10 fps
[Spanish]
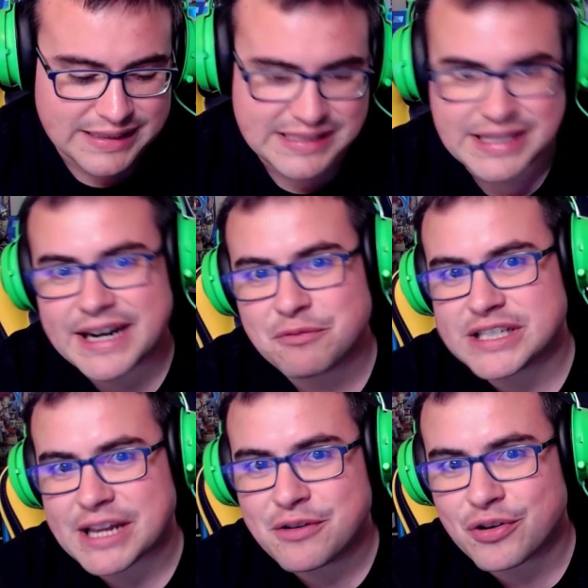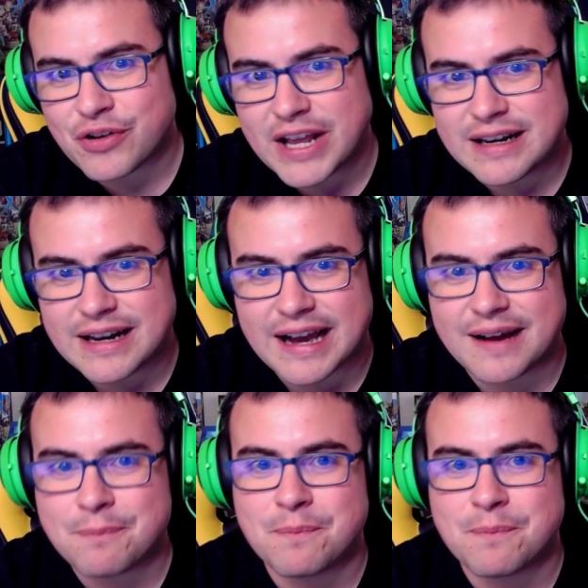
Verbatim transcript: destinar un desayuno royal a